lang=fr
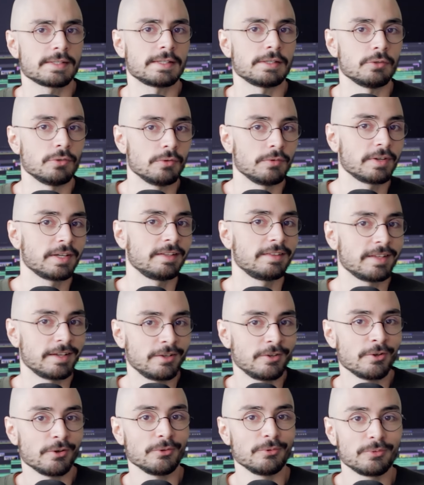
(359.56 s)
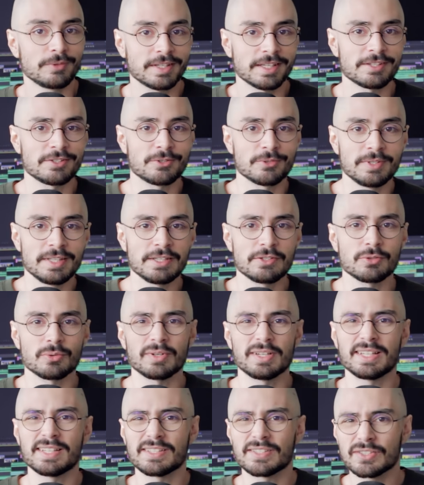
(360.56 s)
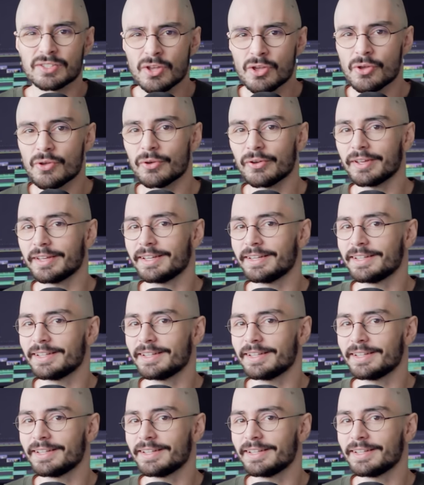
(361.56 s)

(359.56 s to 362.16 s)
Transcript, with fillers: Ce qui devrait d'ailleurs nous questionner sur les heures